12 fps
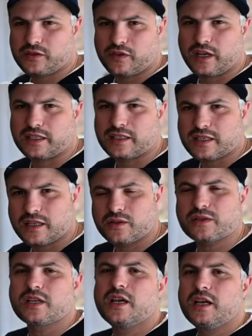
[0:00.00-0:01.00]
verranzt
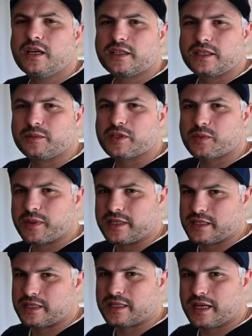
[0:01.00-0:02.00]
aus.
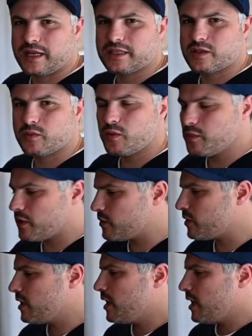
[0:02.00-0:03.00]
Dementsprechend geil zum
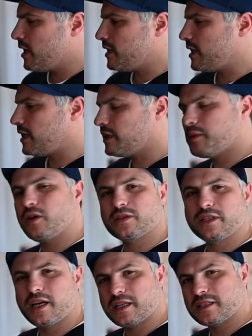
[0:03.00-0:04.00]
Umbauen. Äh, hat aber auch
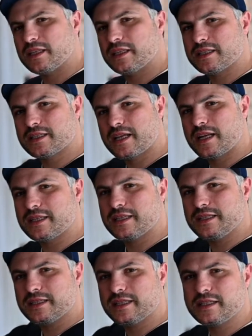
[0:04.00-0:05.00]
den Nachteil, dass das alles
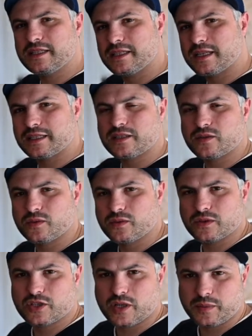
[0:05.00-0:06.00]
in sich nicht ganz
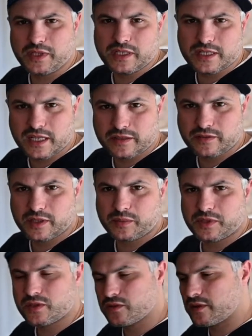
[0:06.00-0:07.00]
so stabil sein wird,
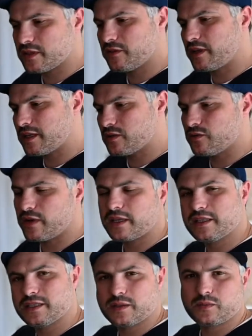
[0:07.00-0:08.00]
beziehungsweise es wird alles so
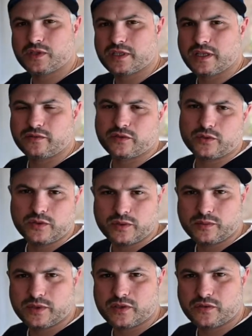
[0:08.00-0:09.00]
wackeln. Ich muss es dann von unten mit so